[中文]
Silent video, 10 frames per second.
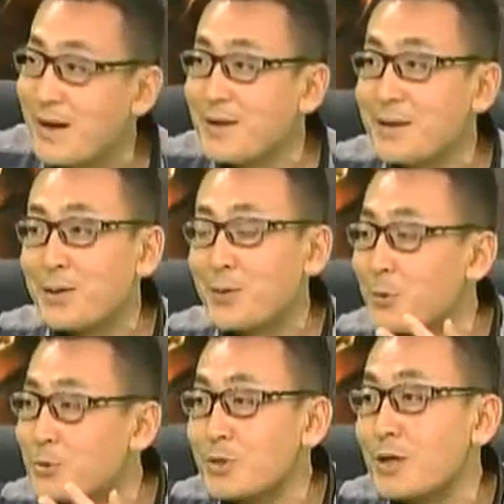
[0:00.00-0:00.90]
是吧？
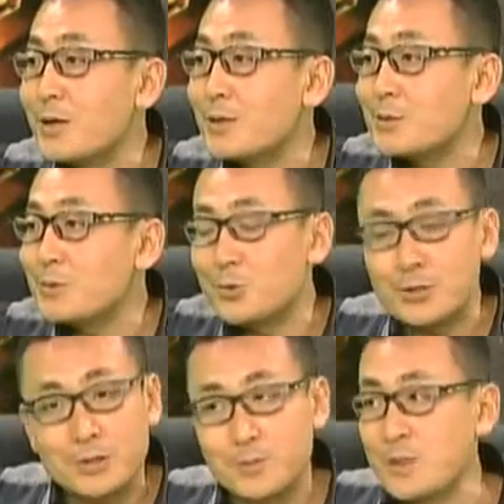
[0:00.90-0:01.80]
我觉得如
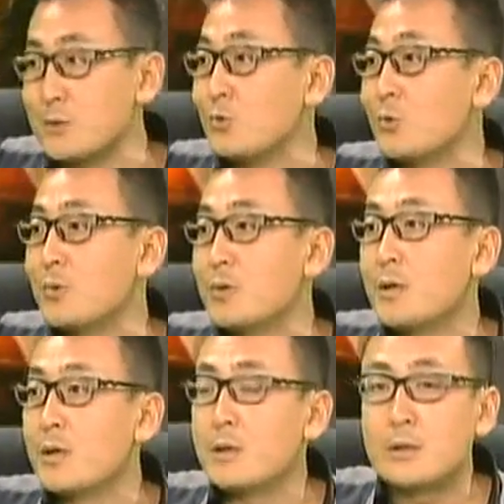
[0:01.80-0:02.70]
果是民主。
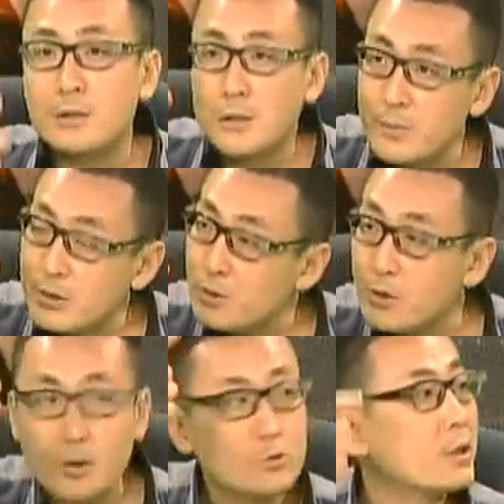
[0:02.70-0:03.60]
那么
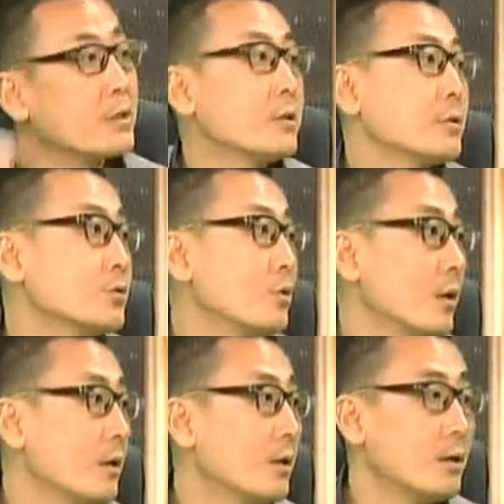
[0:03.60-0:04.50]
有个候选人
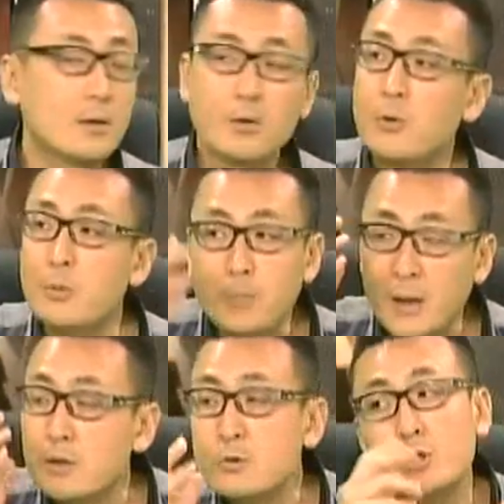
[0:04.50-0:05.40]
说：“我们
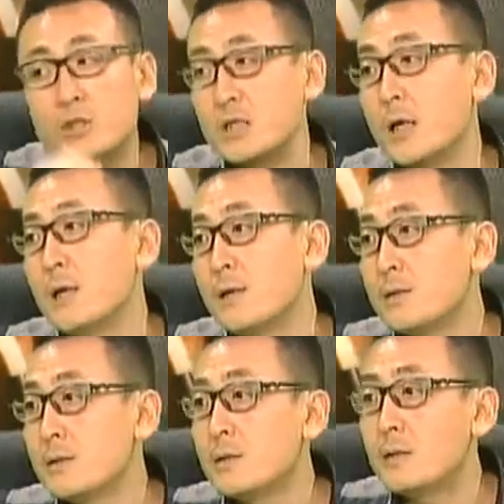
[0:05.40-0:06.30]
把更多的钱
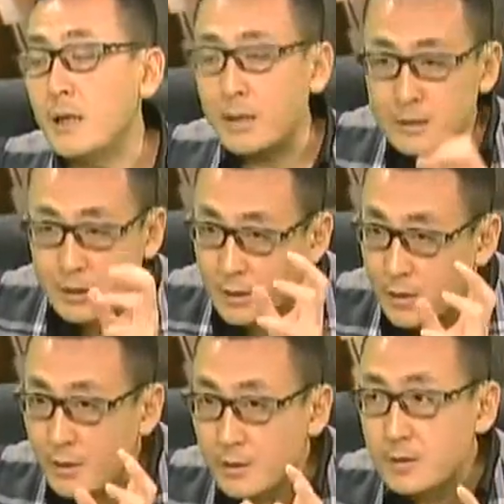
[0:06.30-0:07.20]
给这
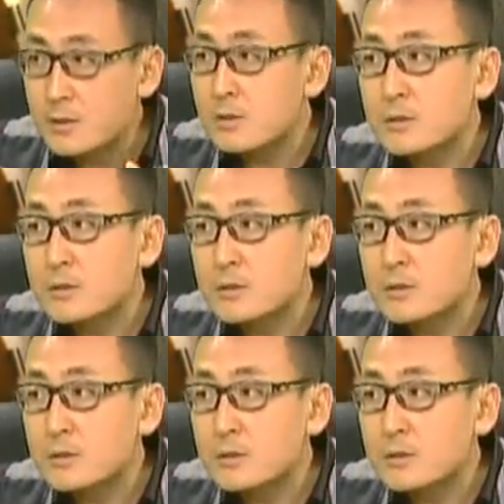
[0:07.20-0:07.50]
个